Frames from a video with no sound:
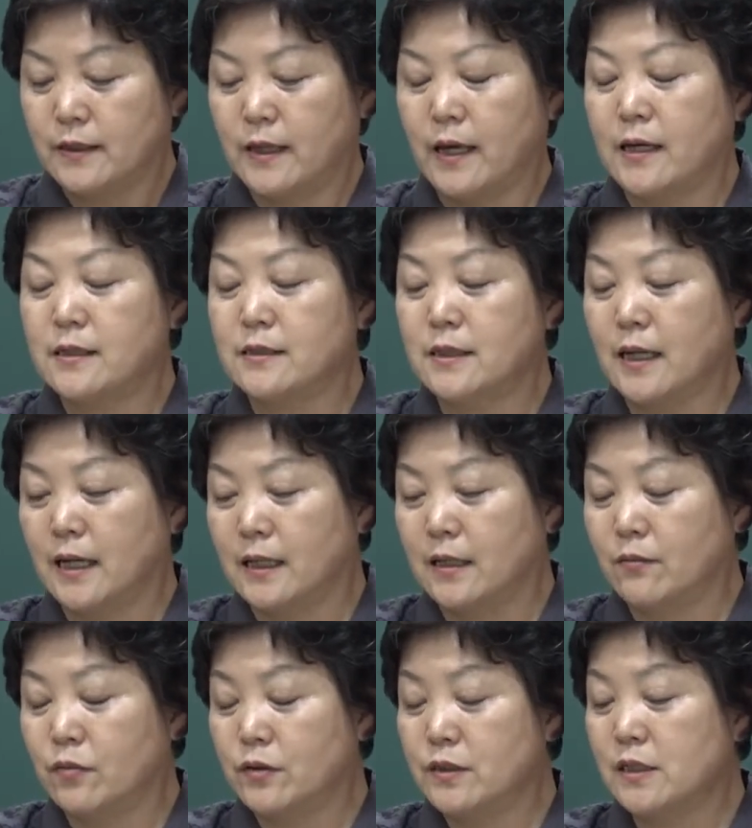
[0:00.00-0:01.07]
개응하니
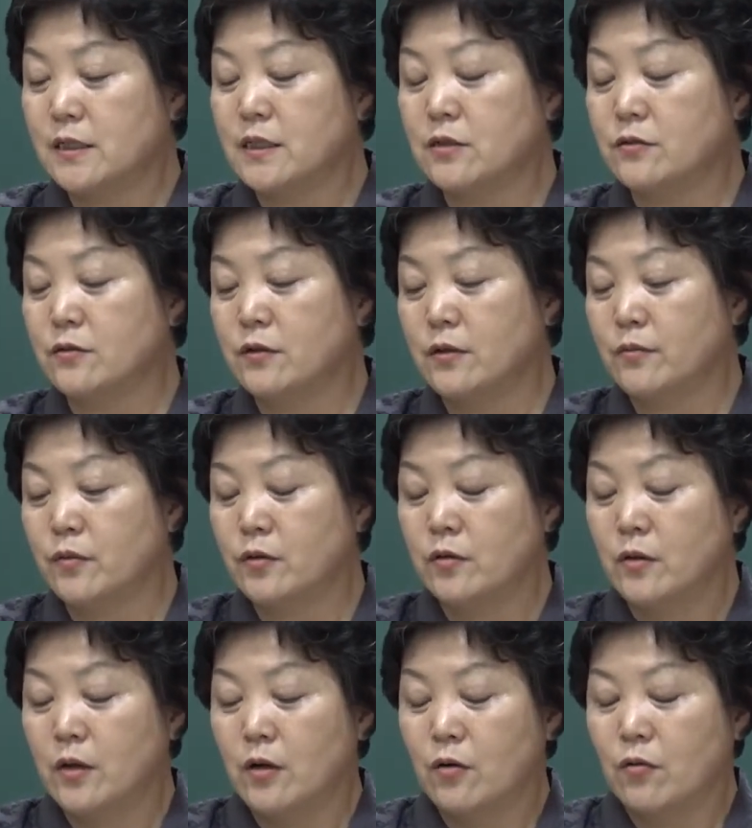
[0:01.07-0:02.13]
뭐 실제적으로 뭐
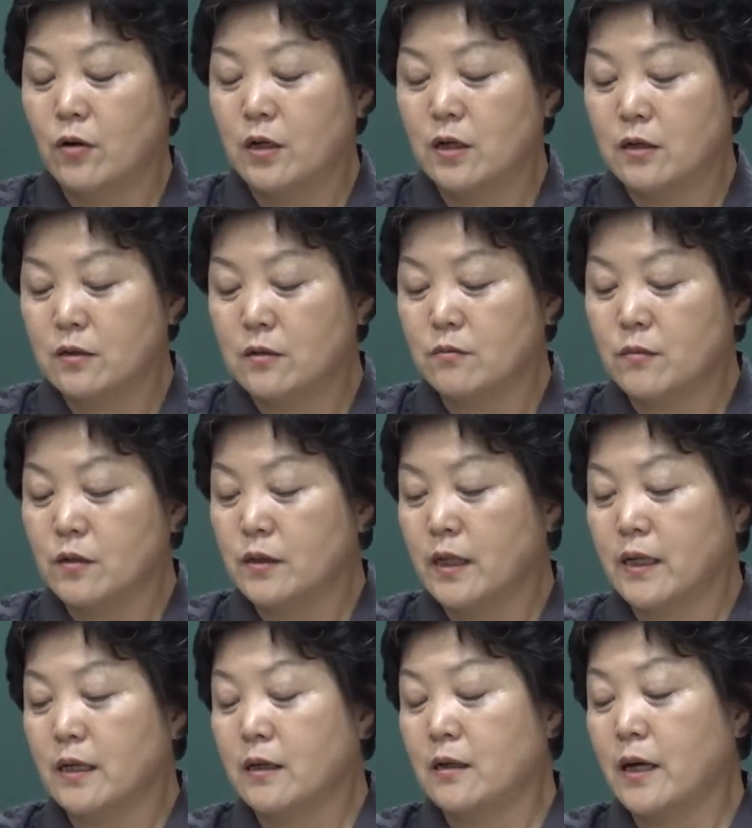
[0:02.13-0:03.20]
권력 뭐
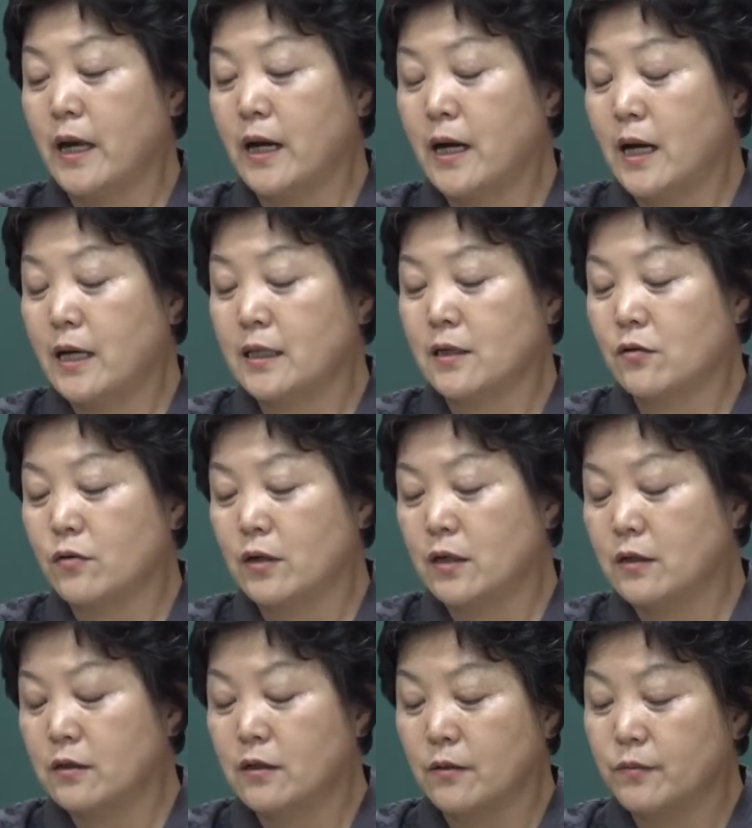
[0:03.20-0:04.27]
내가 행해야 될
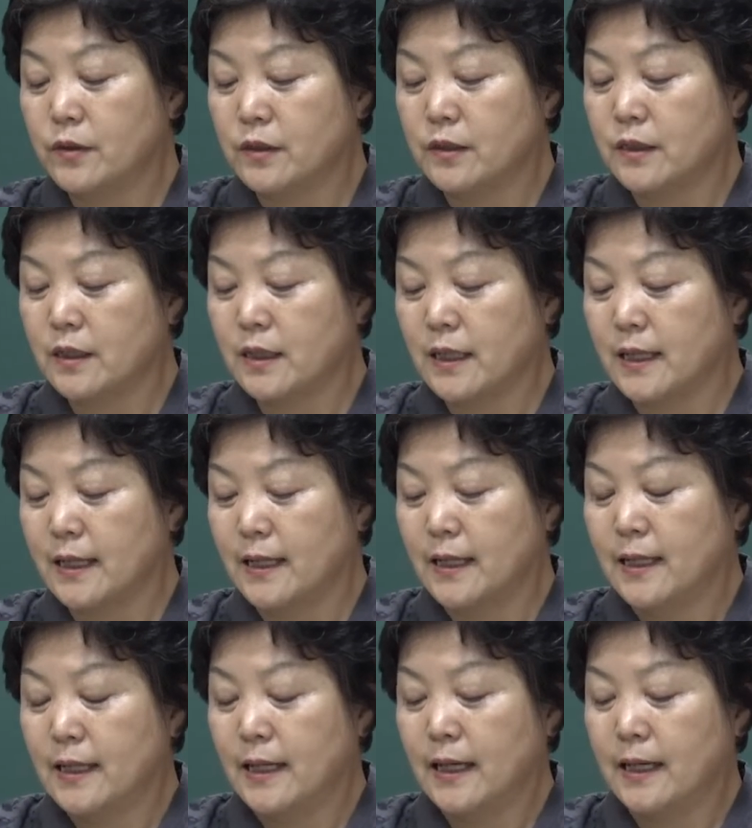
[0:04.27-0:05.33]
권력은 없는 거니까
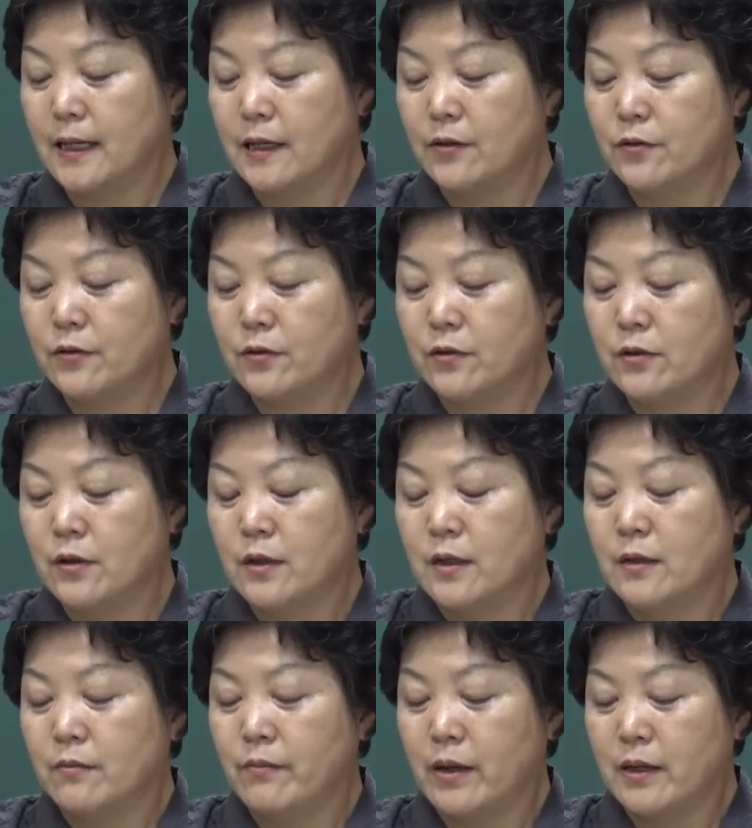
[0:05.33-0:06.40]
아래로
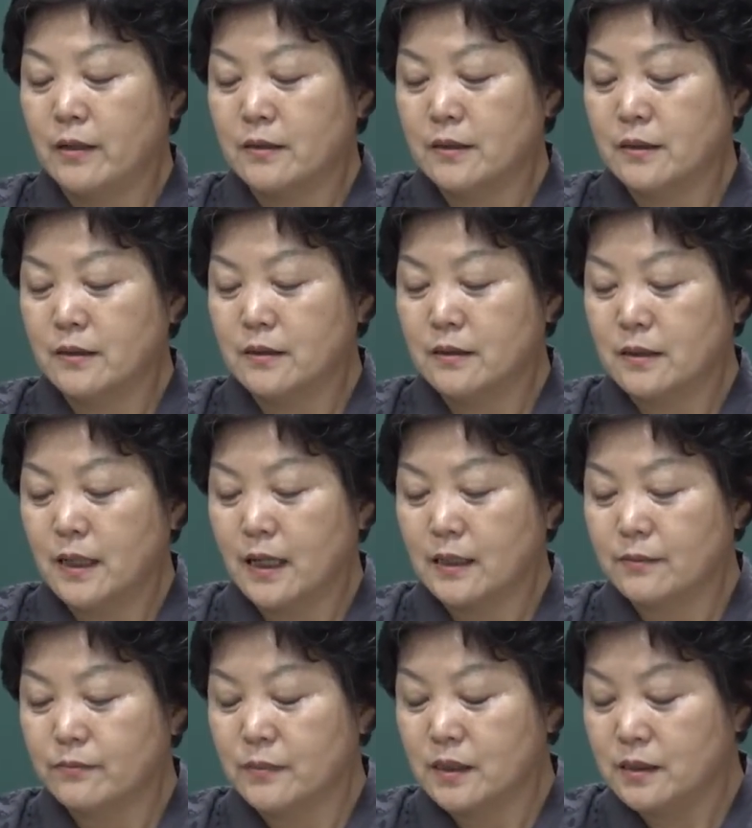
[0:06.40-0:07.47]
매어서
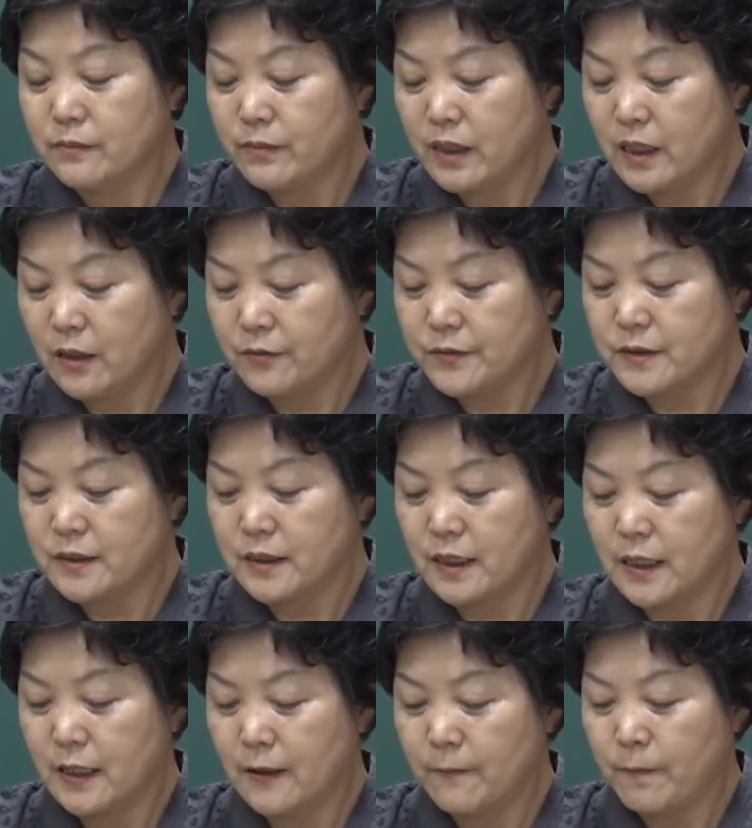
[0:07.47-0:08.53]
응하는 의미
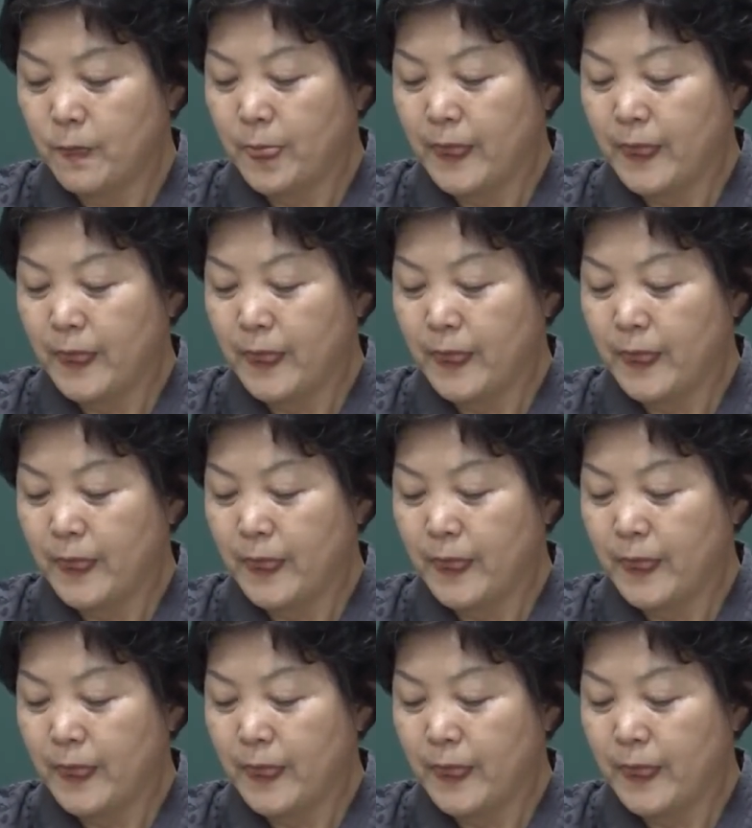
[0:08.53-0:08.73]
없으니